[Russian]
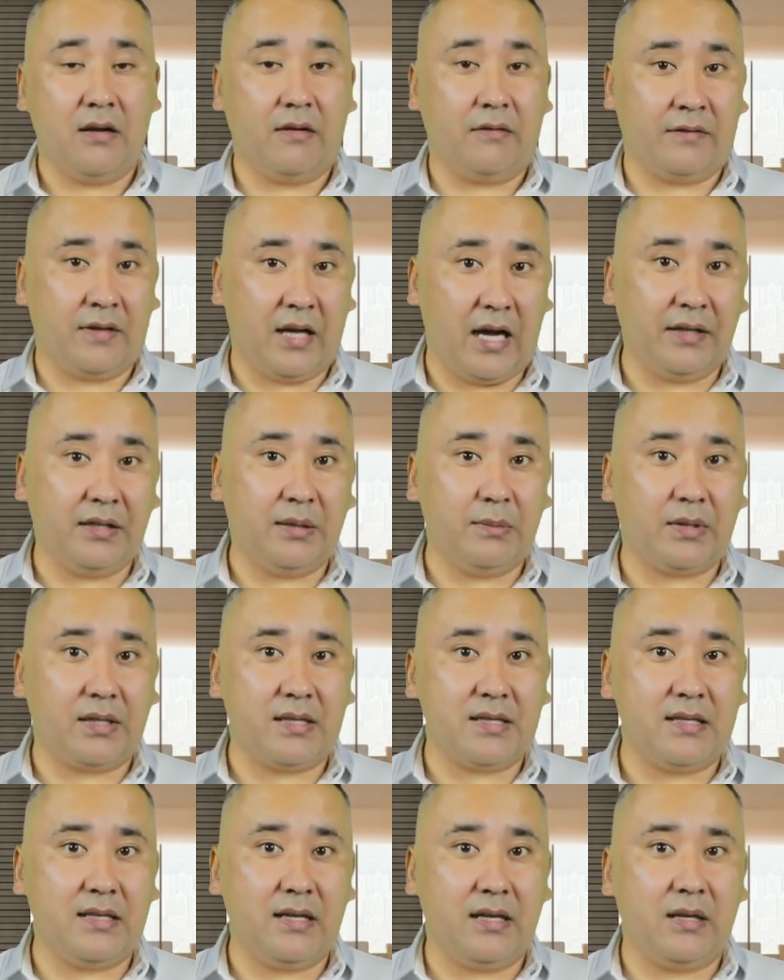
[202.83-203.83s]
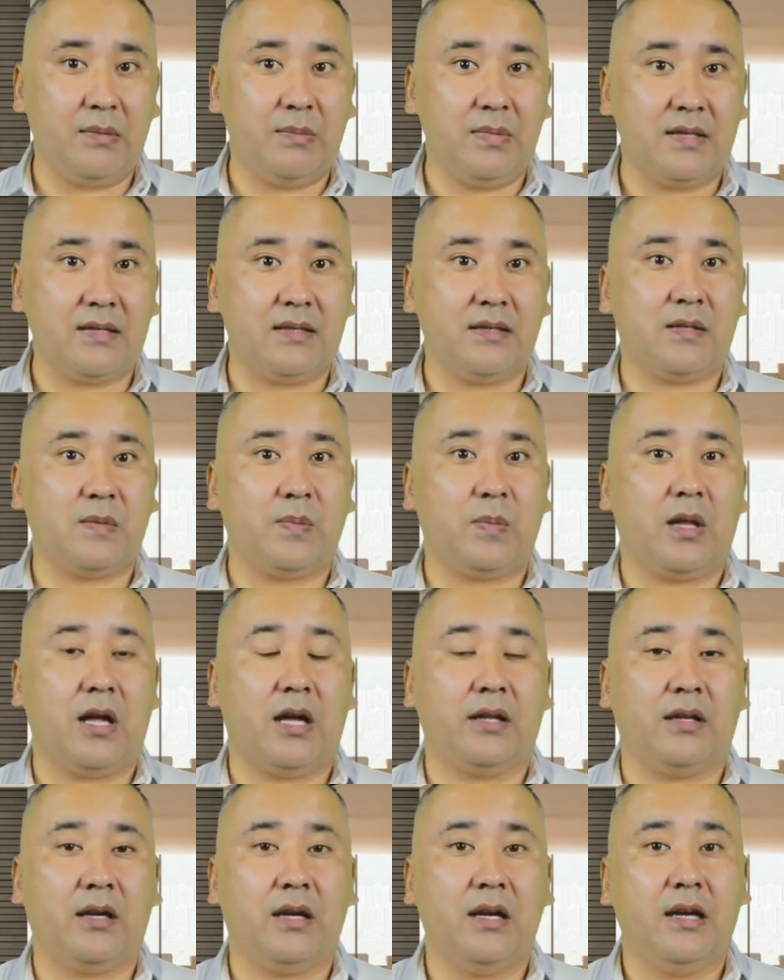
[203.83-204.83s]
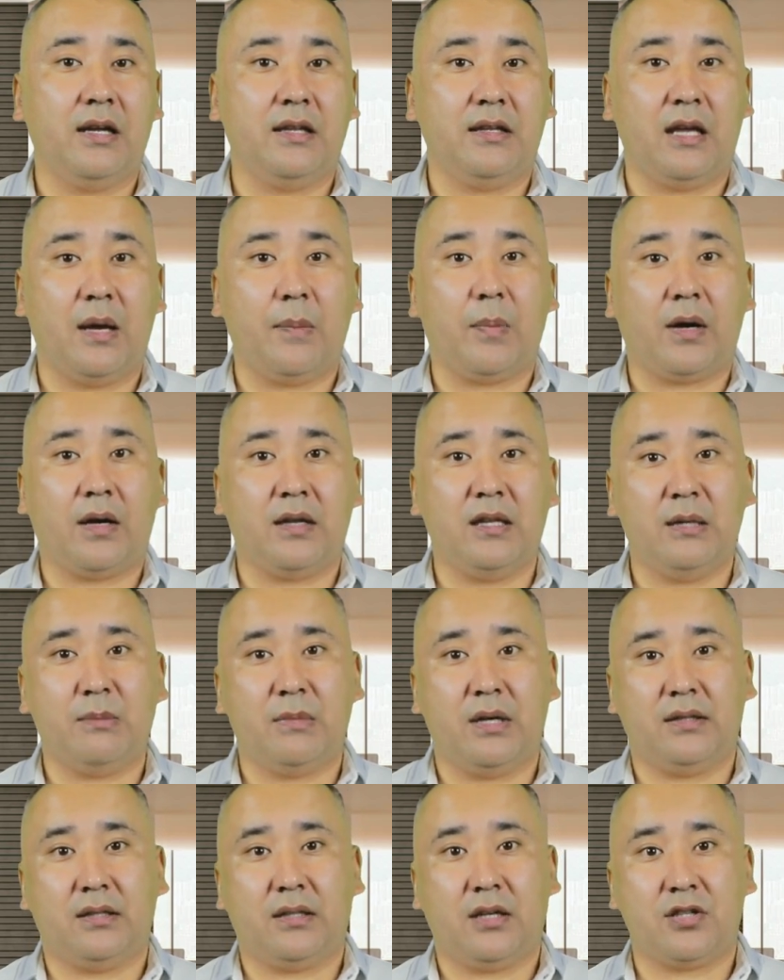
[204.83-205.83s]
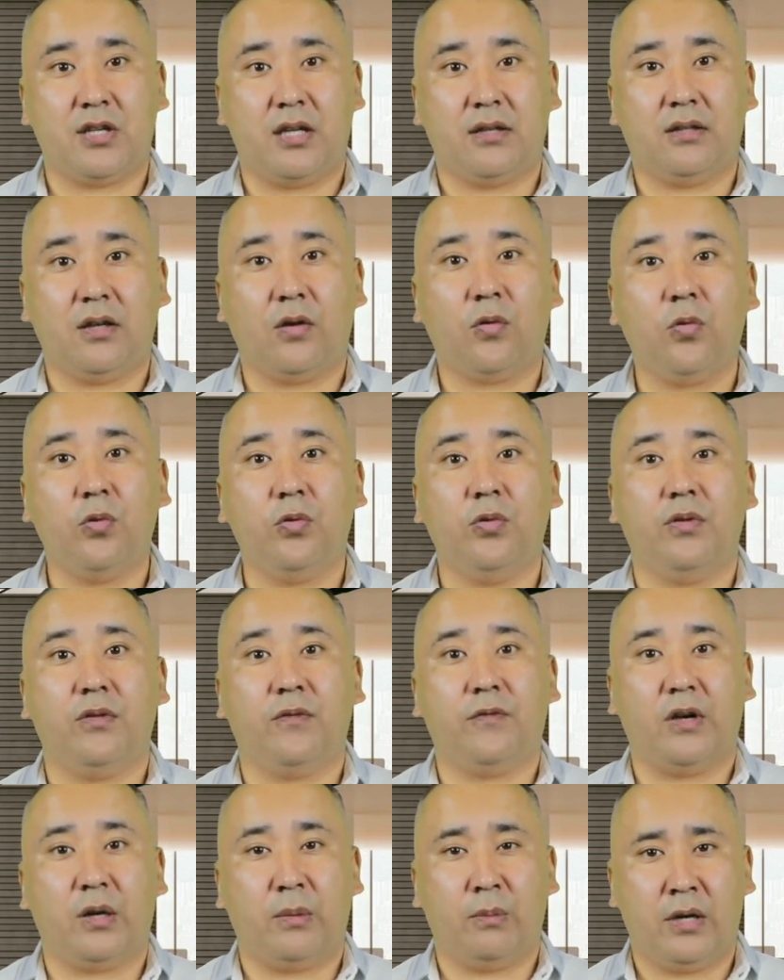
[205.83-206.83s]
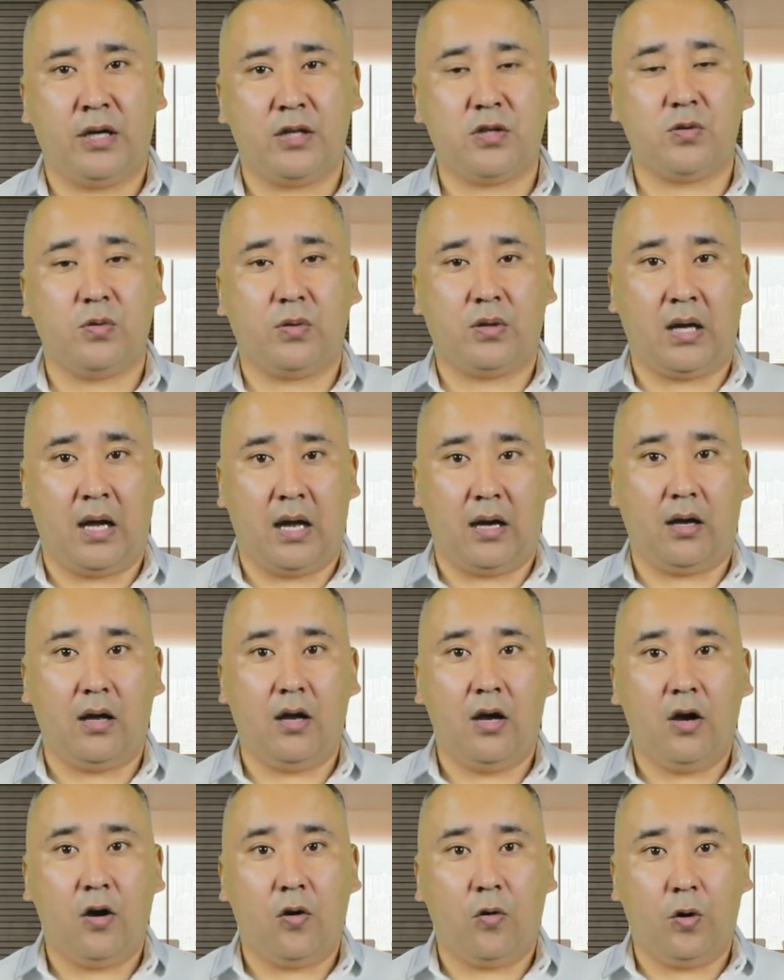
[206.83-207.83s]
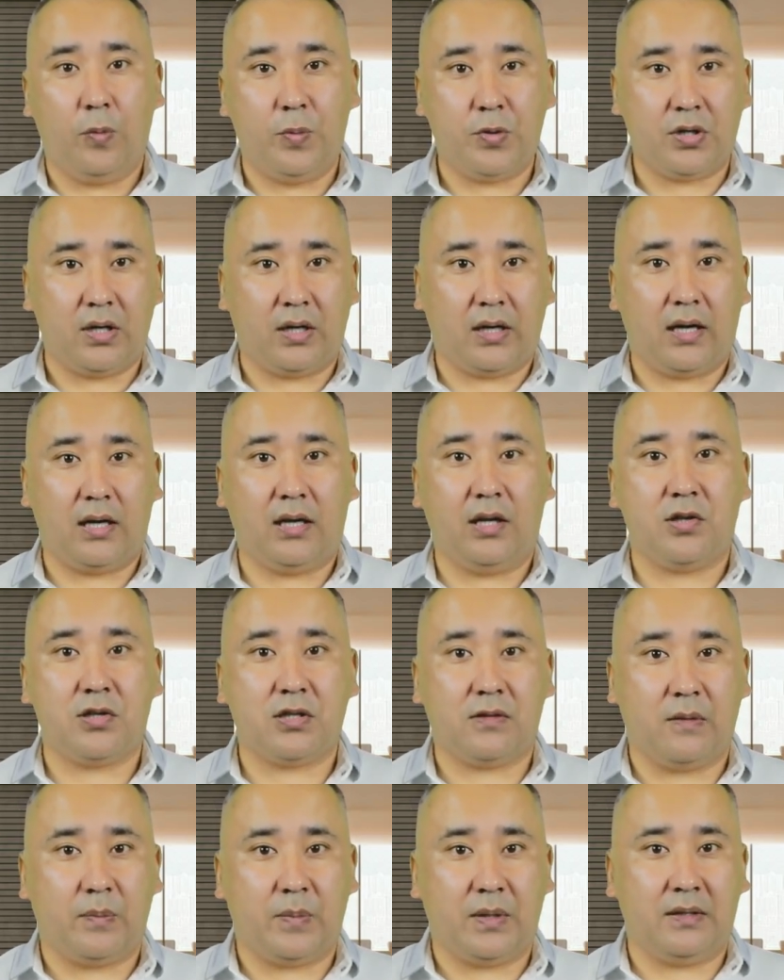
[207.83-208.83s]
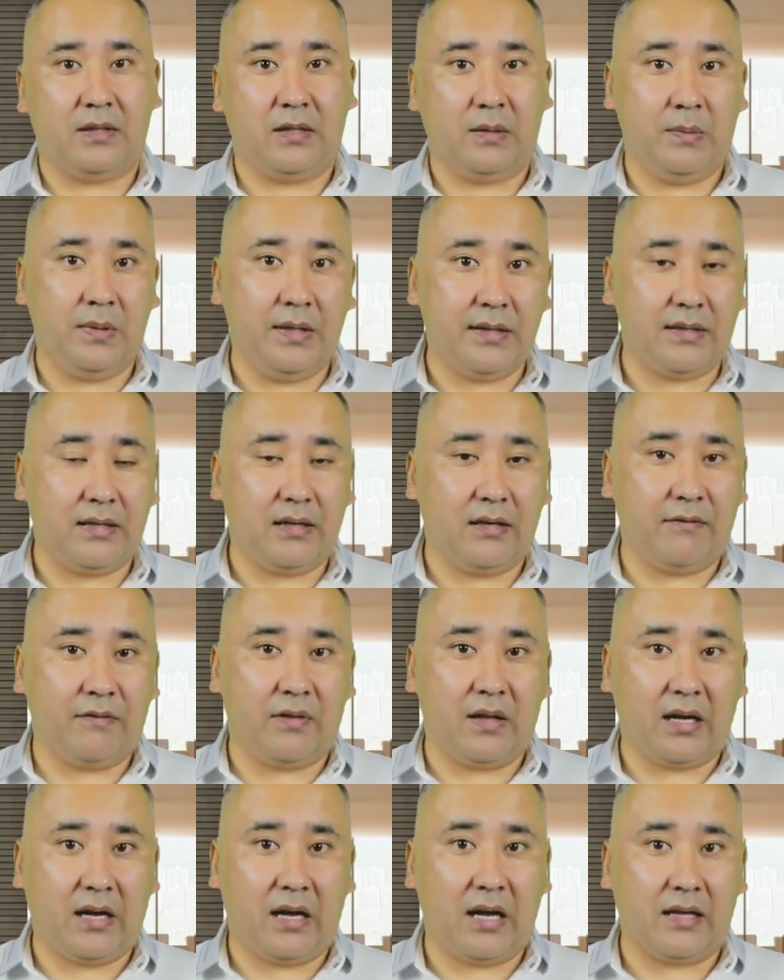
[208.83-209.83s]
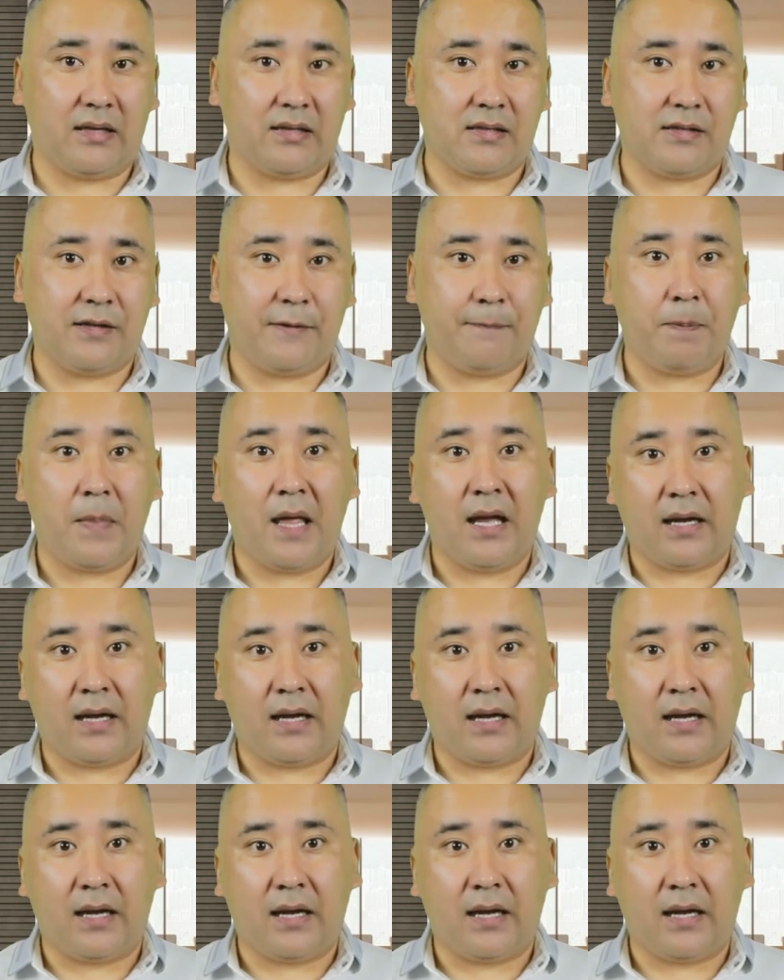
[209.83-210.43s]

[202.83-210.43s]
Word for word: В данном разделе бизнес-плана необходимо отражать такую информацию, как общее количество потребителей в локации,